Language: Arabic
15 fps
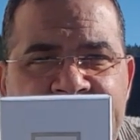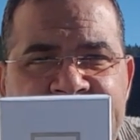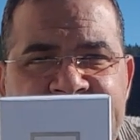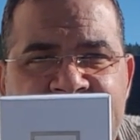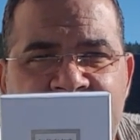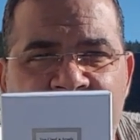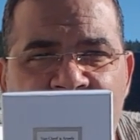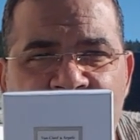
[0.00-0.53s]

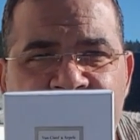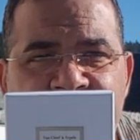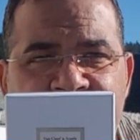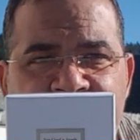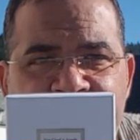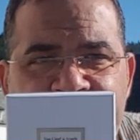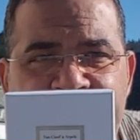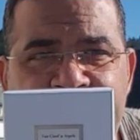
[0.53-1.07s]
اكسترا
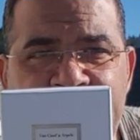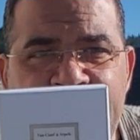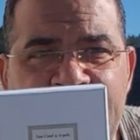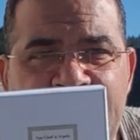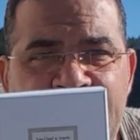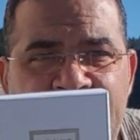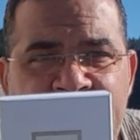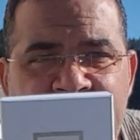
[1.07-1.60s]
اوردينري
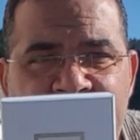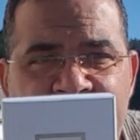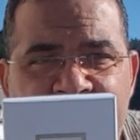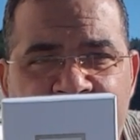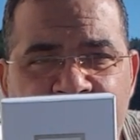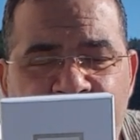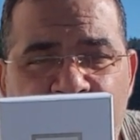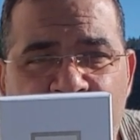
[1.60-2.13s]

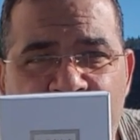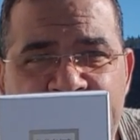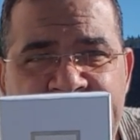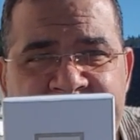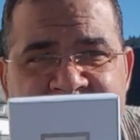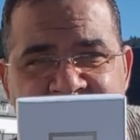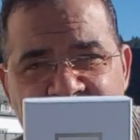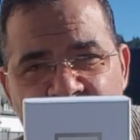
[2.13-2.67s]

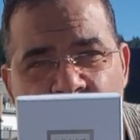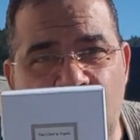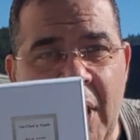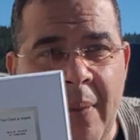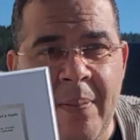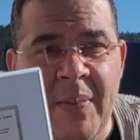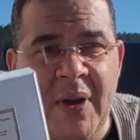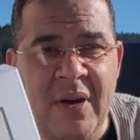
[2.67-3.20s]
بويس آه، له
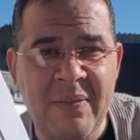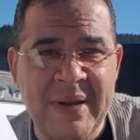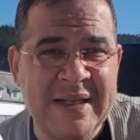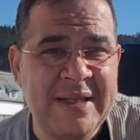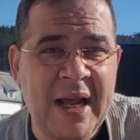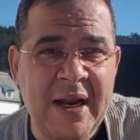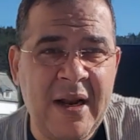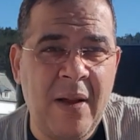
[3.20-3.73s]
نمبر
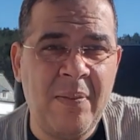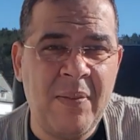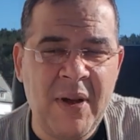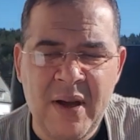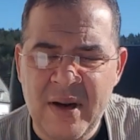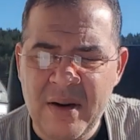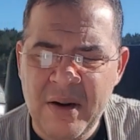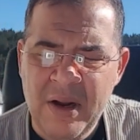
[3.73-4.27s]
بس
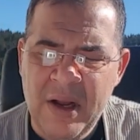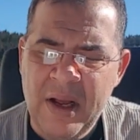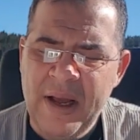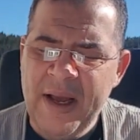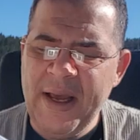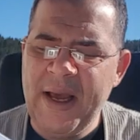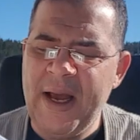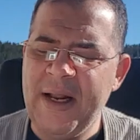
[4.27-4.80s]
هالنمبر
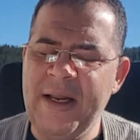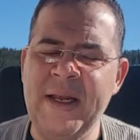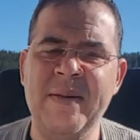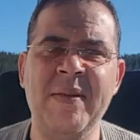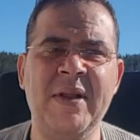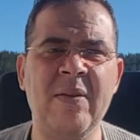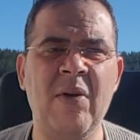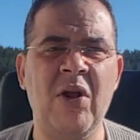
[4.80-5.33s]
يعني
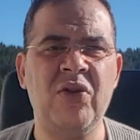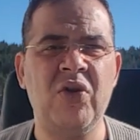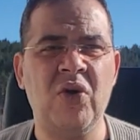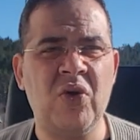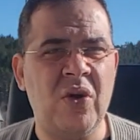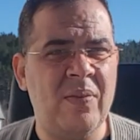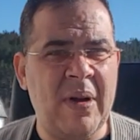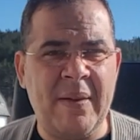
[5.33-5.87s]
مثل ما قلت
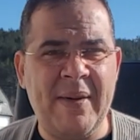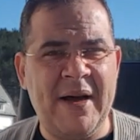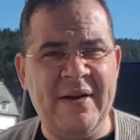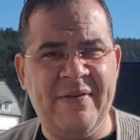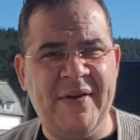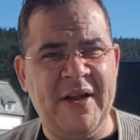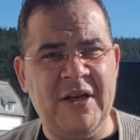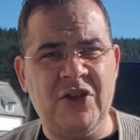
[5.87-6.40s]
لكم ما
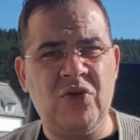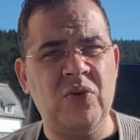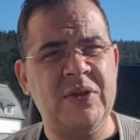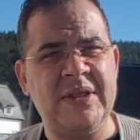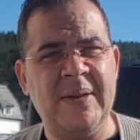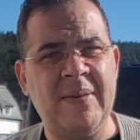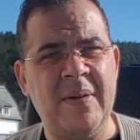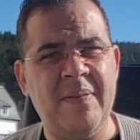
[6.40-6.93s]
بعرف يعني شو
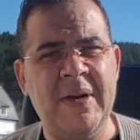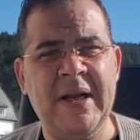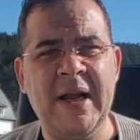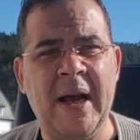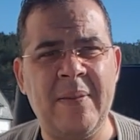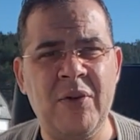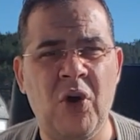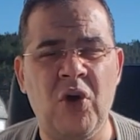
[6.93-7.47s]
السبب اللي
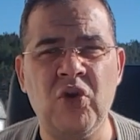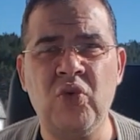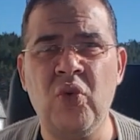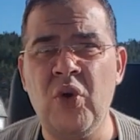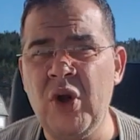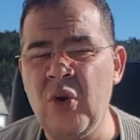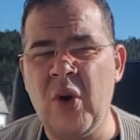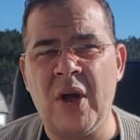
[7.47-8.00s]
عم
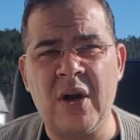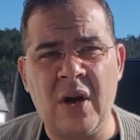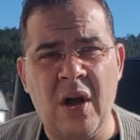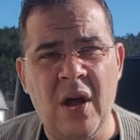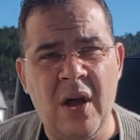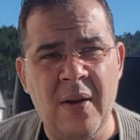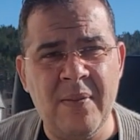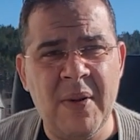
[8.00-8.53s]
يحطوا له
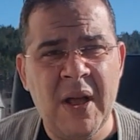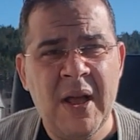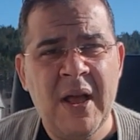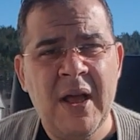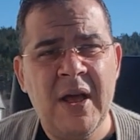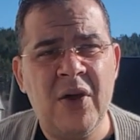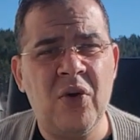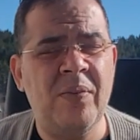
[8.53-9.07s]
ارقام
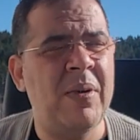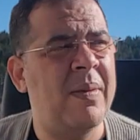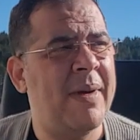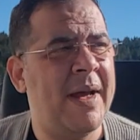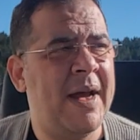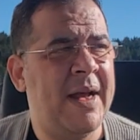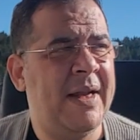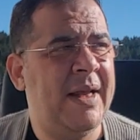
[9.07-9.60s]
ربما
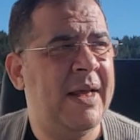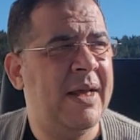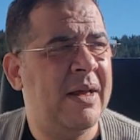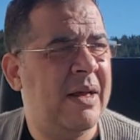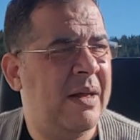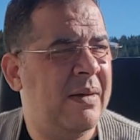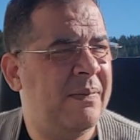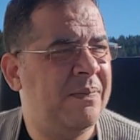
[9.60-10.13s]
يعني
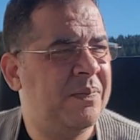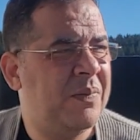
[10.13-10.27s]
آه،